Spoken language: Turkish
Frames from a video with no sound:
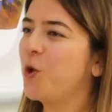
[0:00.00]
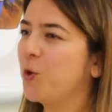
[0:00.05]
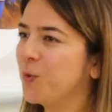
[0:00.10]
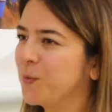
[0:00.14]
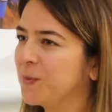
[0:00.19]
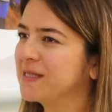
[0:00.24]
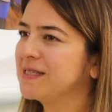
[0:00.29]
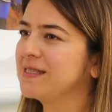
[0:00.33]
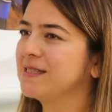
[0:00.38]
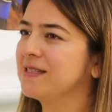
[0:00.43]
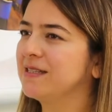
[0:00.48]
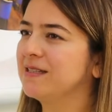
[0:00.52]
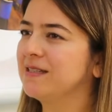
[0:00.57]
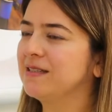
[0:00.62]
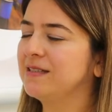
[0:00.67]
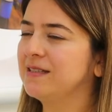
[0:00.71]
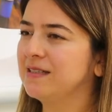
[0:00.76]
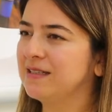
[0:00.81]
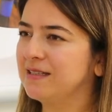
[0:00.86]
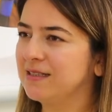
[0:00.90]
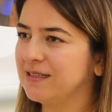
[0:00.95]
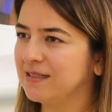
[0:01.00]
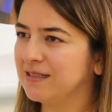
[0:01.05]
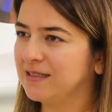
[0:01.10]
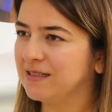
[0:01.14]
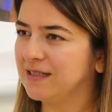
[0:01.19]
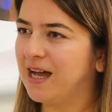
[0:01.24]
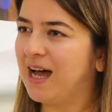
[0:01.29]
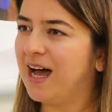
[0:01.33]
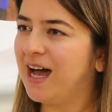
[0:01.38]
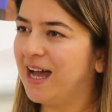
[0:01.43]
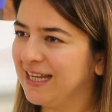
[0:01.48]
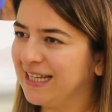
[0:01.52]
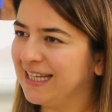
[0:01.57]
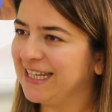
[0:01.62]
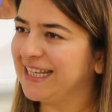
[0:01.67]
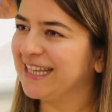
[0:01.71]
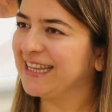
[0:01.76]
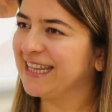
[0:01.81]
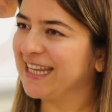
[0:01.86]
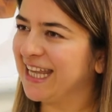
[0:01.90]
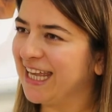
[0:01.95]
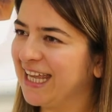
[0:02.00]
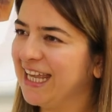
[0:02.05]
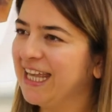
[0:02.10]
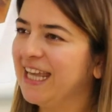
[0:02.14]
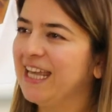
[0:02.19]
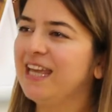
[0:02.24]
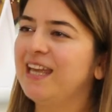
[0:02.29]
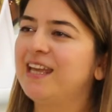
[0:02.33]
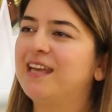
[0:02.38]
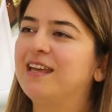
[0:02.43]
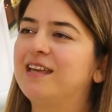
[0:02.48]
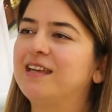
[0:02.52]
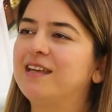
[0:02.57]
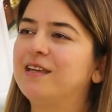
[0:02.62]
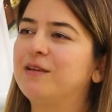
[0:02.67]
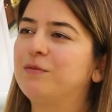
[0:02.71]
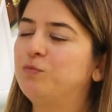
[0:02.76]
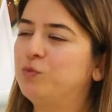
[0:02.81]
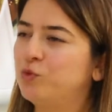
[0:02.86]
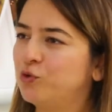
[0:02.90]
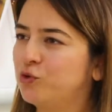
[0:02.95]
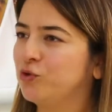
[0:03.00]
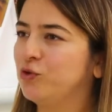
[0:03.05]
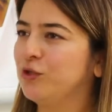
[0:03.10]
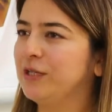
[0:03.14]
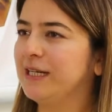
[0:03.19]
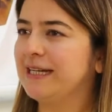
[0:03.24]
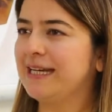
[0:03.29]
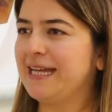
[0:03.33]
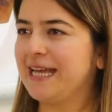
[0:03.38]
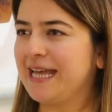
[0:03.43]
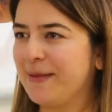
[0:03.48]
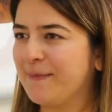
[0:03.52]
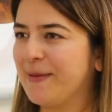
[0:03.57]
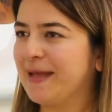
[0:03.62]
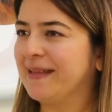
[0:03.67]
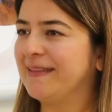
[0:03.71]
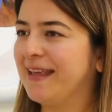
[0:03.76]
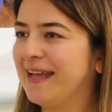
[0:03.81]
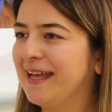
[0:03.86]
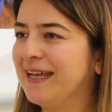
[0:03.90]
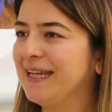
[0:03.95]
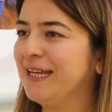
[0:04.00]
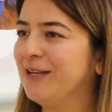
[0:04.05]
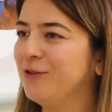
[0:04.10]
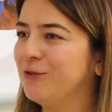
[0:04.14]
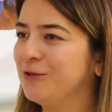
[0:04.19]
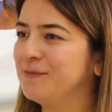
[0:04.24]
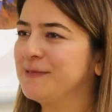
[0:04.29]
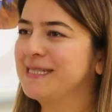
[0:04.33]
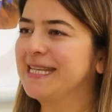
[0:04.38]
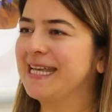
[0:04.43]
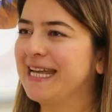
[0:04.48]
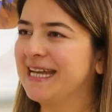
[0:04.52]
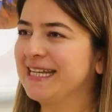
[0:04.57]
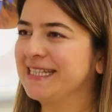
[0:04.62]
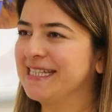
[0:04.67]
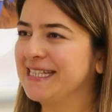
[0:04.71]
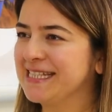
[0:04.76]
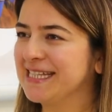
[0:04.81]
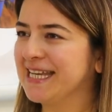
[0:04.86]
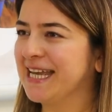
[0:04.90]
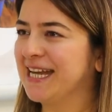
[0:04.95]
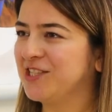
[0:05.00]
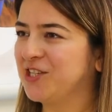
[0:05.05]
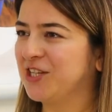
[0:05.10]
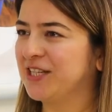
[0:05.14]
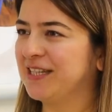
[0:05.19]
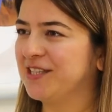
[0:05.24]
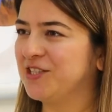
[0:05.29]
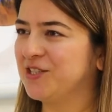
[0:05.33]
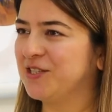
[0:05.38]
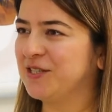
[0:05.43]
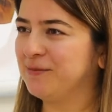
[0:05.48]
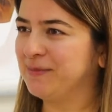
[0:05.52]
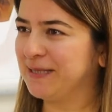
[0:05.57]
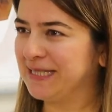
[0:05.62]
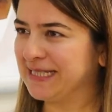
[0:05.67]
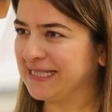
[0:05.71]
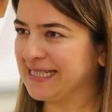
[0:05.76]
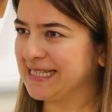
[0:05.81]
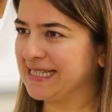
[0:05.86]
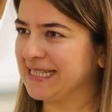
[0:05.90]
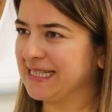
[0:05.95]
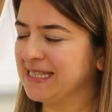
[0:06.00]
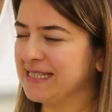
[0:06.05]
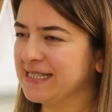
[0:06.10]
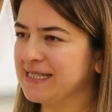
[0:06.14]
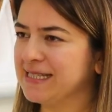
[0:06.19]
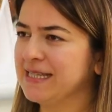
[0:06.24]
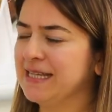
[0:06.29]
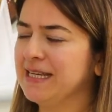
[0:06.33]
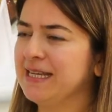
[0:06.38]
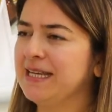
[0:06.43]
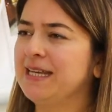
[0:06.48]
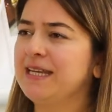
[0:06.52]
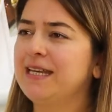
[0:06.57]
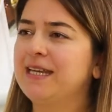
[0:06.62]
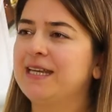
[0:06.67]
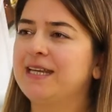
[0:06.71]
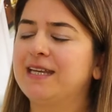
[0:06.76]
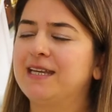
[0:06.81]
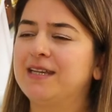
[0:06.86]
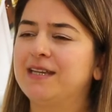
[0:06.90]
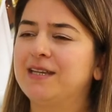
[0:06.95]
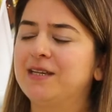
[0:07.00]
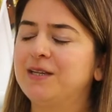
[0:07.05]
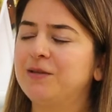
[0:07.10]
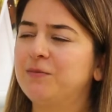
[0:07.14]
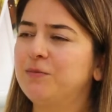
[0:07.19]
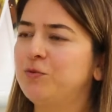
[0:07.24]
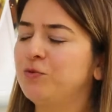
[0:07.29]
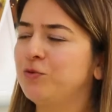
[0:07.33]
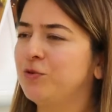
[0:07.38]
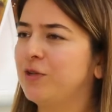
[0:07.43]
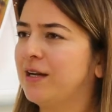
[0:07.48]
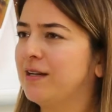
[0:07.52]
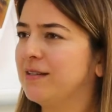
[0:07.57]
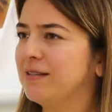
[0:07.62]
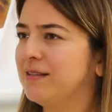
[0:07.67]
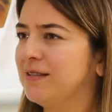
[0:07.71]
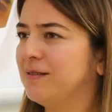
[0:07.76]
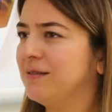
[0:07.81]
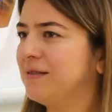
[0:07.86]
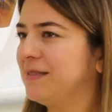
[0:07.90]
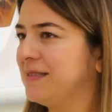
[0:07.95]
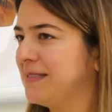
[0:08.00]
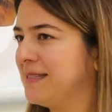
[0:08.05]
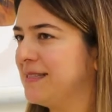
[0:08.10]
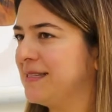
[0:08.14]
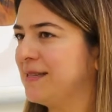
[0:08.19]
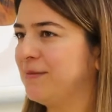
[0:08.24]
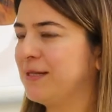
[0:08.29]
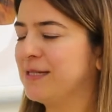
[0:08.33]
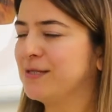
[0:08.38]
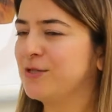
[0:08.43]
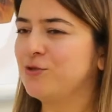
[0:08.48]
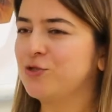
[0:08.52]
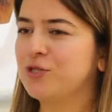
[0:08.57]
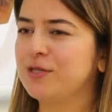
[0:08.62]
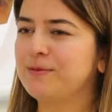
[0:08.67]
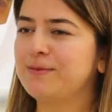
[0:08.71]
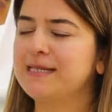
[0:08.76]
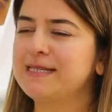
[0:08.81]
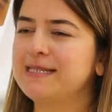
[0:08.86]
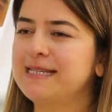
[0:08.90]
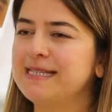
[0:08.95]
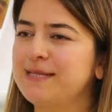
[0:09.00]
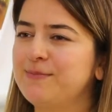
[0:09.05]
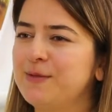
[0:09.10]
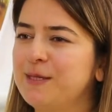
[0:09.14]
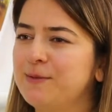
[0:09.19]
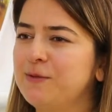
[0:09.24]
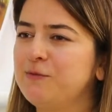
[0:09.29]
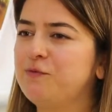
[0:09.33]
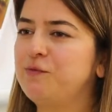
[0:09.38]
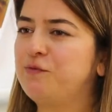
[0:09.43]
olması e, takdirde. halinde Hı -hı. E, bu turlara hemen dahil olup seyahatinizi gerçekleştirebilirsiniz. E, bunlar da size biraz önce de bahsettiğim gibi